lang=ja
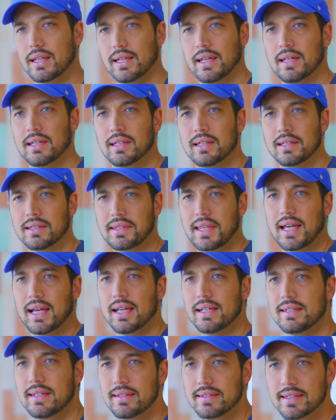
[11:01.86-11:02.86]
からね、
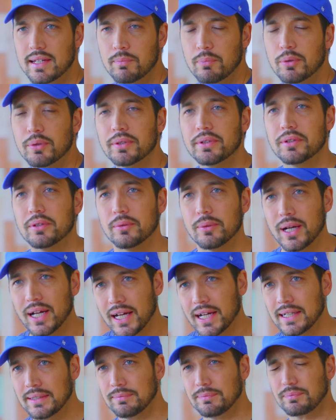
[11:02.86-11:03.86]
大切なポイント
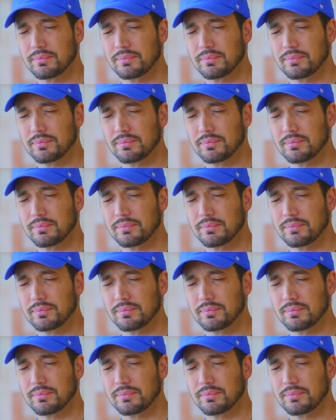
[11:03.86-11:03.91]
は、